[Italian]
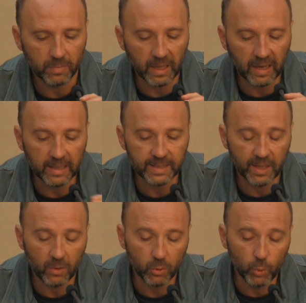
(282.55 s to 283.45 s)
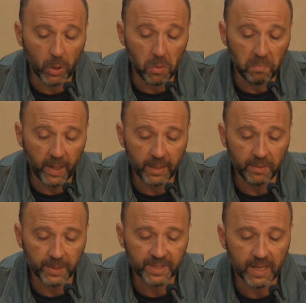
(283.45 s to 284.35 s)
I ragazzi erano due compari
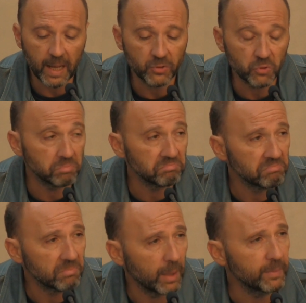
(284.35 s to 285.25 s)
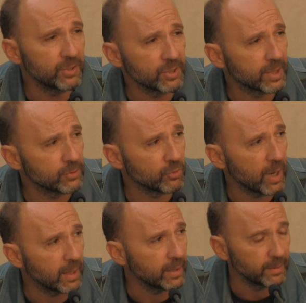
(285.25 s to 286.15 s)
di passaggio, amici
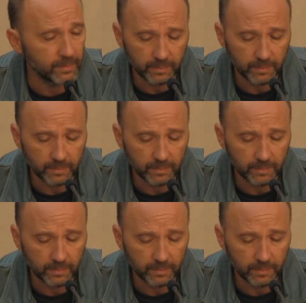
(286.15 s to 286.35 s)
stagionali.